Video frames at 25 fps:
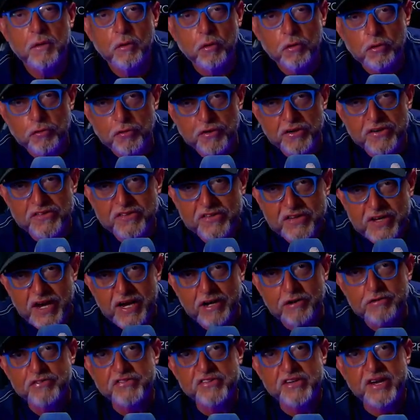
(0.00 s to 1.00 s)
O Luiz
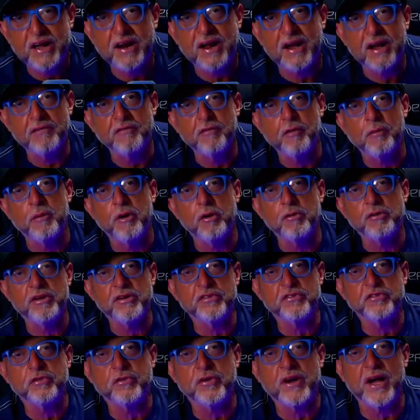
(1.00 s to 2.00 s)
Carlos Saraiva ou
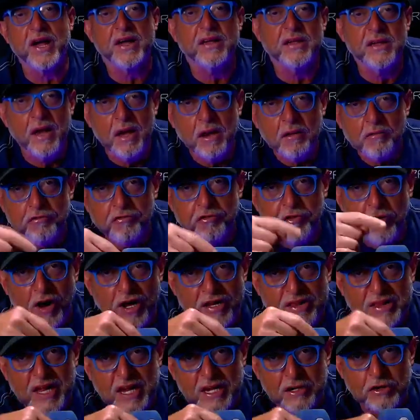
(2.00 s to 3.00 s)
Maurício Rec.
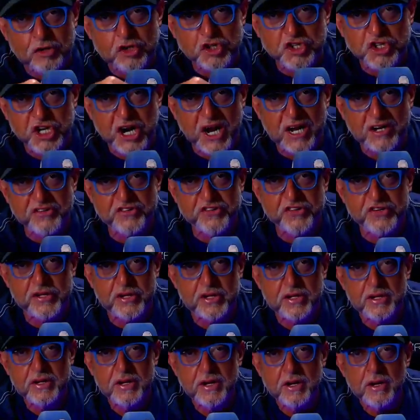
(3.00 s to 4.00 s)
Vota aí no chat.
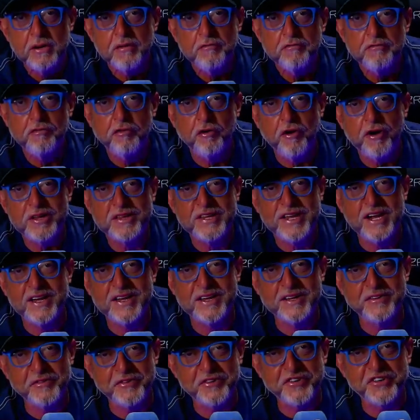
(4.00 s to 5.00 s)
Vota
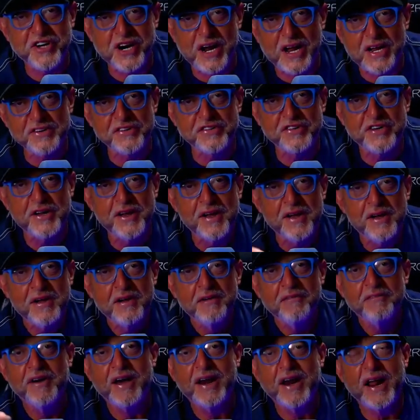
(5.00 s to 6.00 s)
aí no chat.
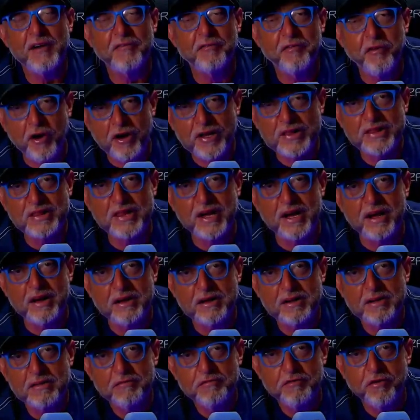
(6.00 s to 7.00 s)
Vai lá e
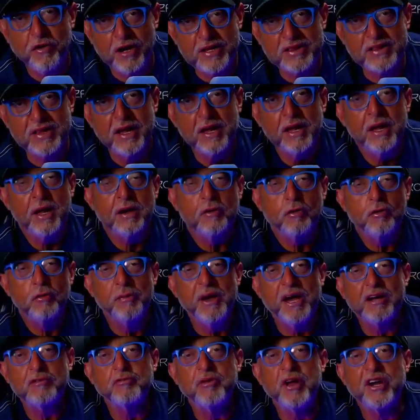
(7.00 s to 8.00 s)
vota. Vota. Como
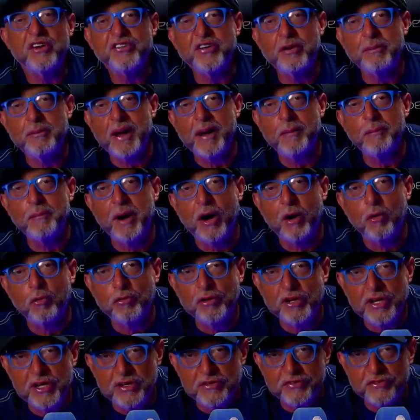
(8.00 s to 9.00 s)
é que quer chamar
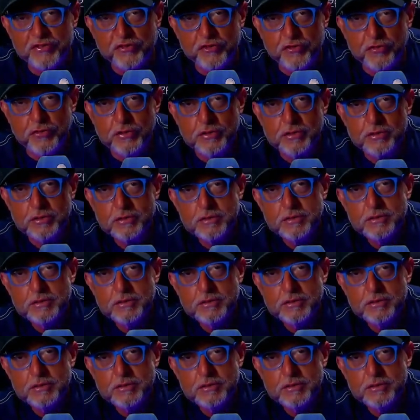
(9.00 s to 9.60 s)
Maurício